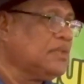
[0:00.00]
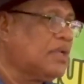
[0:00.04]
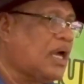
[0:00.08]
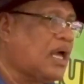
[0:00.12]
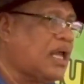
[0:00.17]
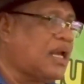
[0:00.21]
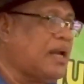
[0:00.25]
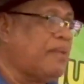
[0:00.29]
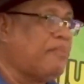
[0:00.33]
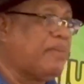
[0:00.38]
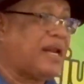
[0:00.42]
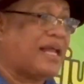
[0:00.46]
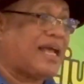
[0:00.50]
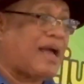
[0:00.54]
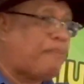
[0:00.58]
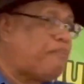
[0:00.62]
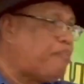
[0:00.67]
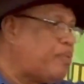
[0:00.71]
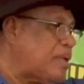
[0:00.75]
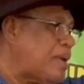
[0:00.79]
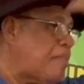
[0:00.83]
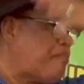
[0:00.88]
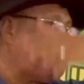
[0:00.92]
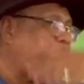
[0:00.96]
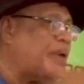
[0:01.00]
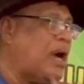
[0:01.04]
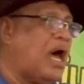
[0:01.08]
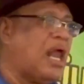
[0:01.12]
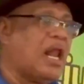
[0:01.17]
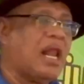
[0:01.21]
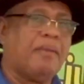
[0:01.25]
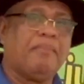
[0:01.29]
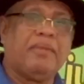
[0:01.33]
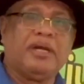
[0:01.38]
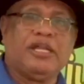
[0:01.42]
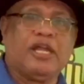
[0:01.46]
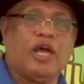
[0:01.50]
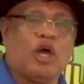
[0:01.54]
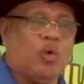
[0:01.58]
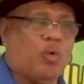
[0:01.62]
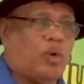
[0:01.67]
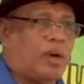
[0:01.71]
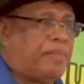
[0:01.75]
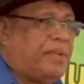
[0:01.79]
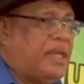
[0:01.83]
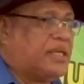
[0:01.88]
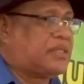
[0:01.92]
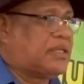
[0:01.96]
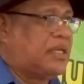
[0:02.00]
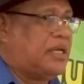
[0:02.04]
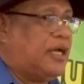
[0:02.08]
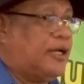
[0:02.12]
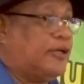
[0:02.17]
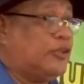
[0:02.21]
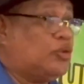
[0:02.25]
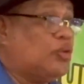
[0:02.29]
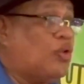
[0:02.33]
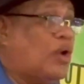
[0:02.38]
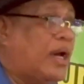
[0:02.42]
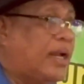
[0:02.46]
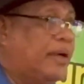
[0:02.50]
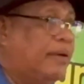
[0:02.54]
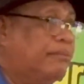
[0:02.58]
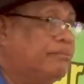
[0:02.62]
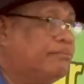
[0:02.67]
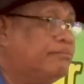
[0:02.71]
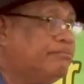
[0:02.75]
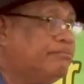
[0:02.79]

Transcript: Karena mereka punya pengalaman yang luar biasa dengan Tuhan.